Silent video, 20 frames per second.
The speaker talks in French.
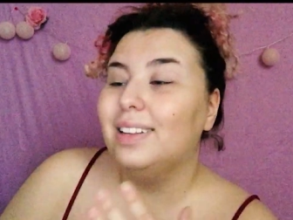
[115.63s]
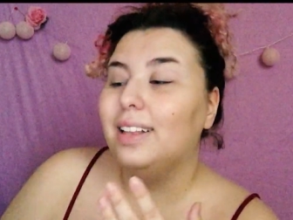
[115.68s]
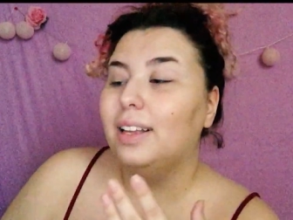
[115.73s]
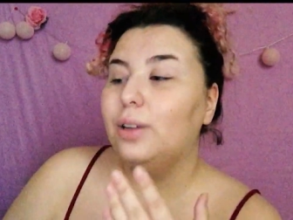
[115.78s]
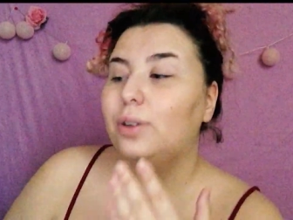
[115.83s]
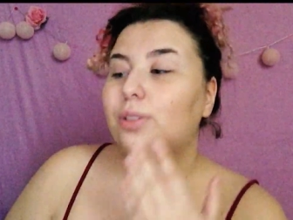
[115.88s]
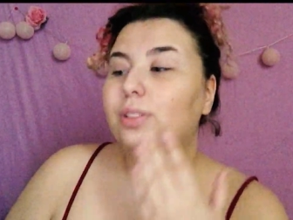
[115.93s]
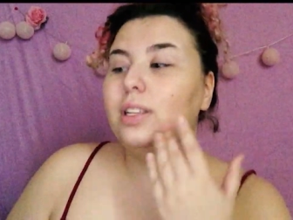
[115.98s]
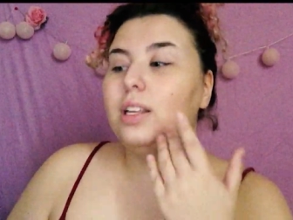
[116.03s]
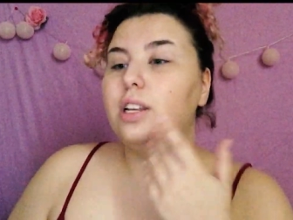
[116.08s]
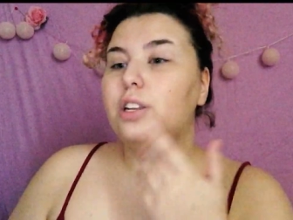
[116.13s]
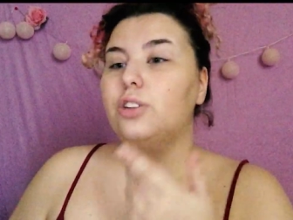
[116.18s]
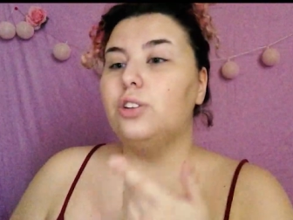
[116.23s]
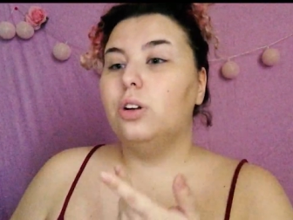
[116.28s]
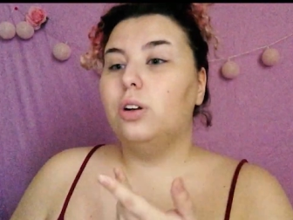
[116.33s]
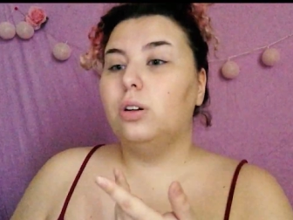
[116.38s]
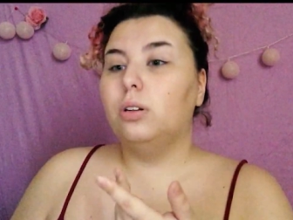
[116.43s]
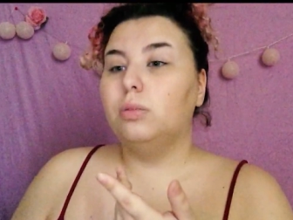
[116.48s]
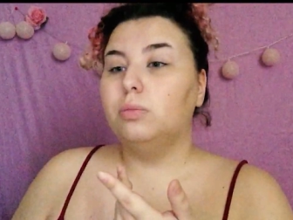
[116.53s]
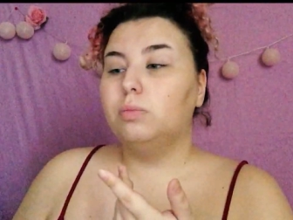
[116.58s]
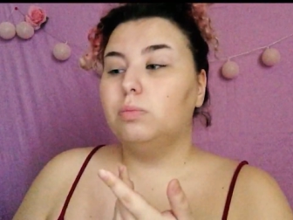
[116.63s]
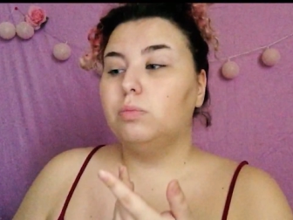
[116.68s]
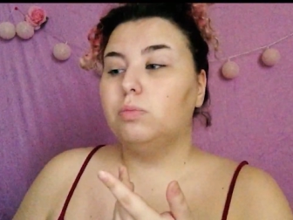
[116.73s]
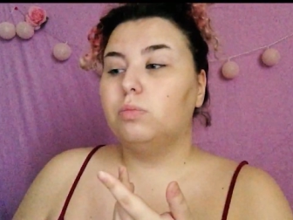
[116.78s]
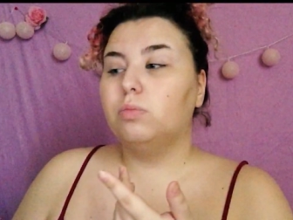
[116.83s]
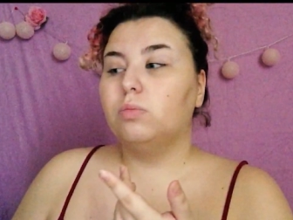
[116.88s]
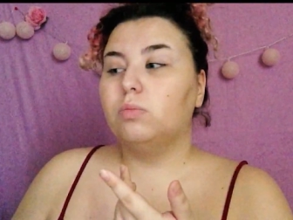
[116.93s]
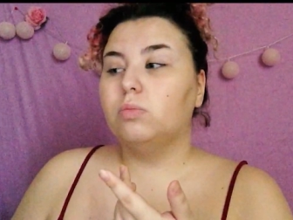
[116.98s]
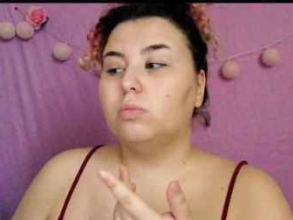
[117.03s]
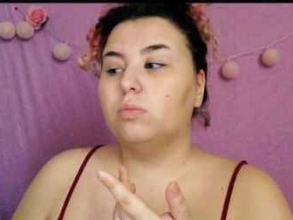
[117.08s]
D'un côté, les gens
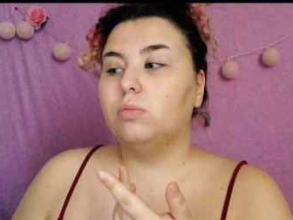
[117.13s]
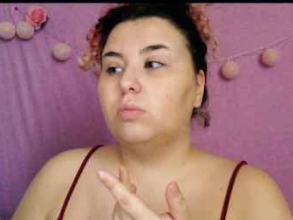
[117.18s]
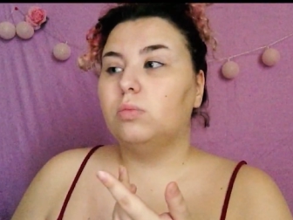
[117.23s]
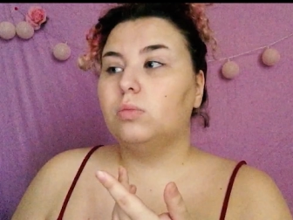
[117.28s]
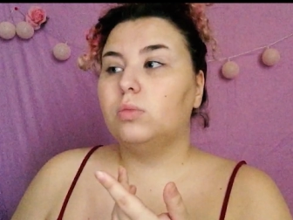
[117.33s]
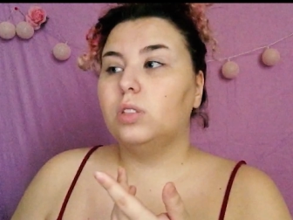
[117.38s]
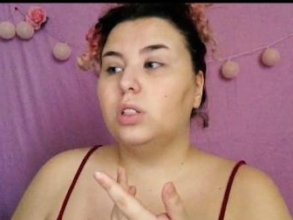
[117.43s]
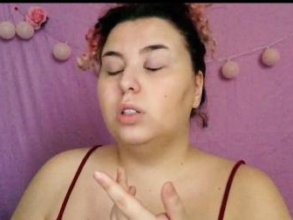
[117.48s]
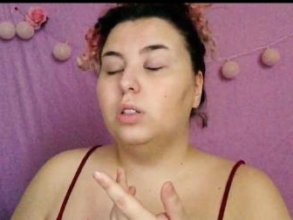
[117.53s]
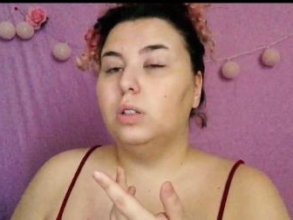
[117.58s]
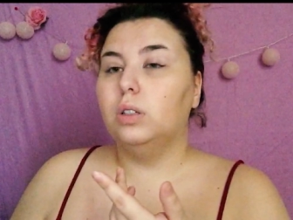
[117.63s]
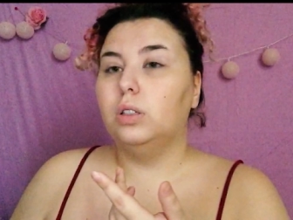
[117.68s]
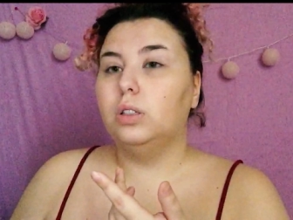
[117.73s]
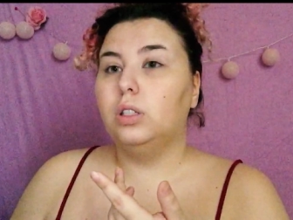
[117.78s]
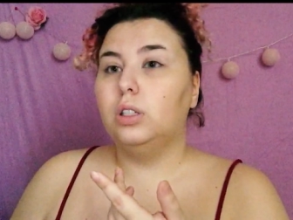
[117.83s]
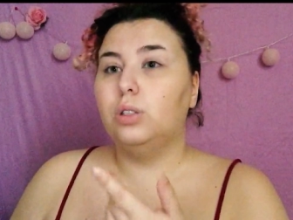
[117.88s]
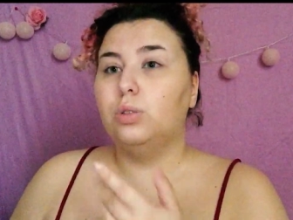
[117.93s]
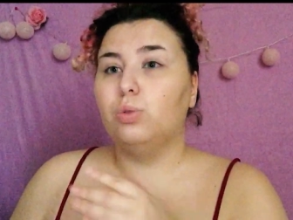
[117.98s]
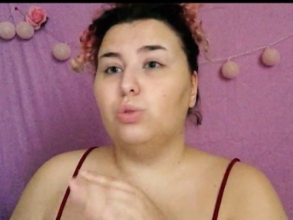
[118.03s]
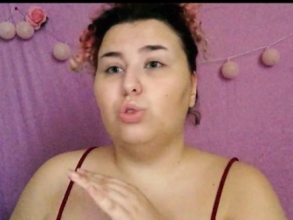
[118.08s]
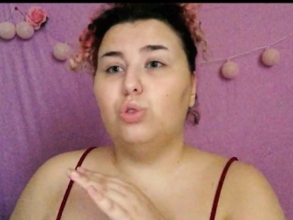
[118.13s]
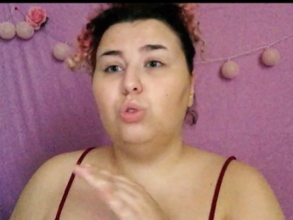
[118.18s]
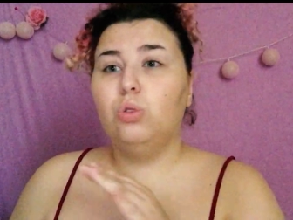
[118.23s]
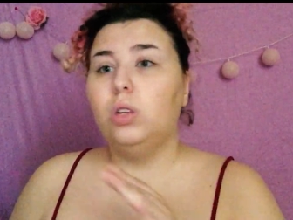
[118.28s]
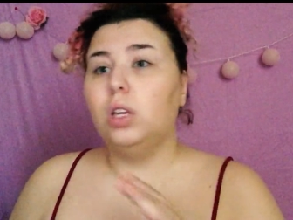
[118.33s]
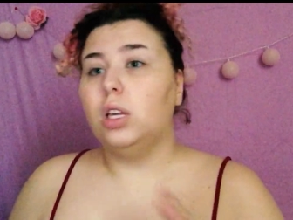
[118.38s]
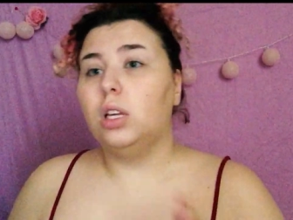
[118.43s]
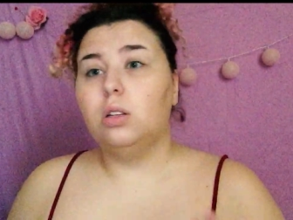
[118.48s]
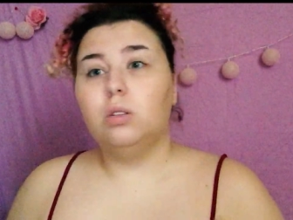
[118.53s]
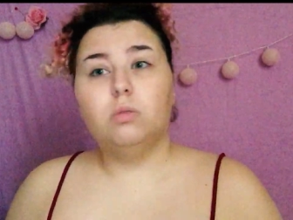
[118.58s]
euh, qui sont
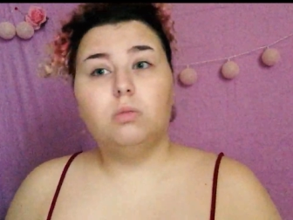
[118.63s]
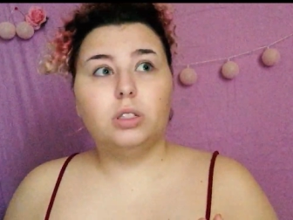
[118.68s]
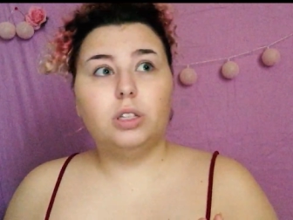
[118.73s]
choqués,